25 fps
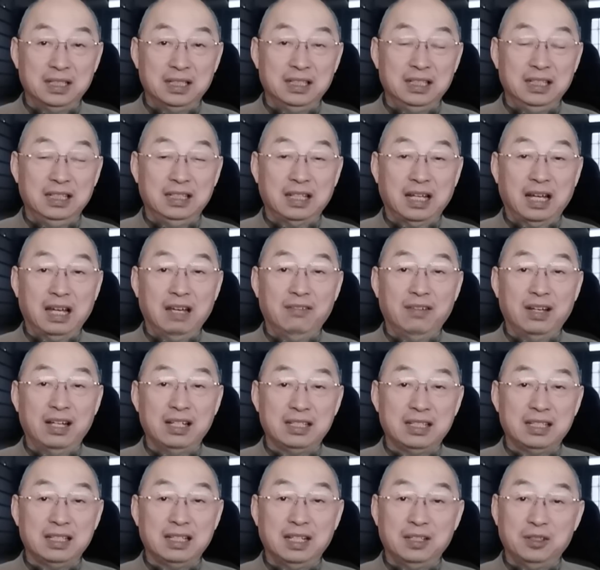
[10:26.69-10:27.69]
你台湾
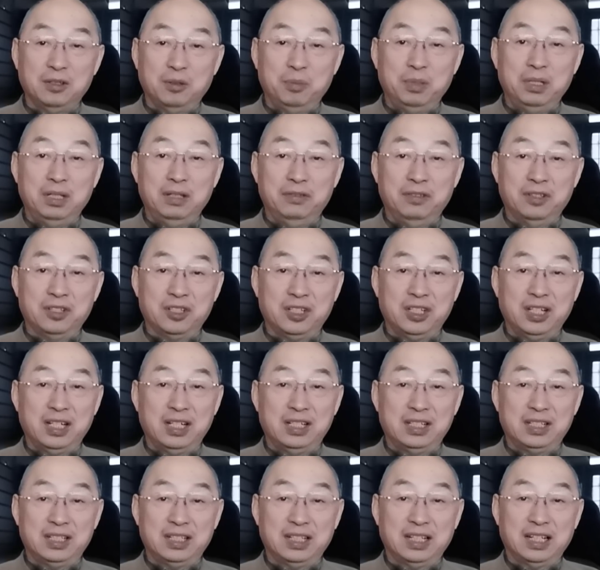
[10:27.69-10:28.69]
现在有 P4 实
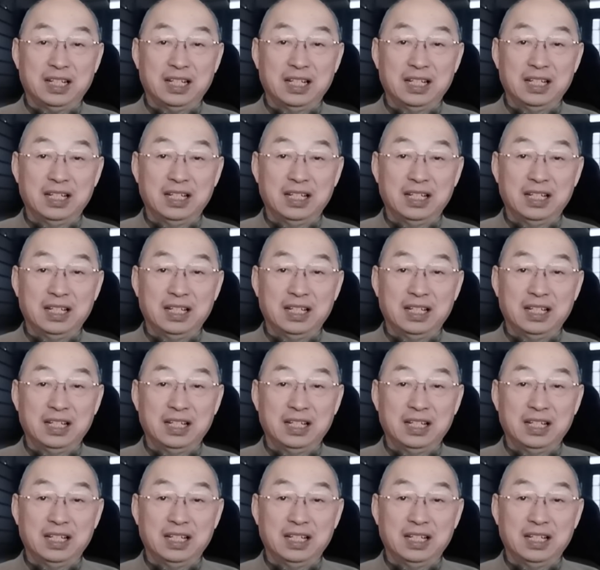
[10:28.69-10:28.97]
验室，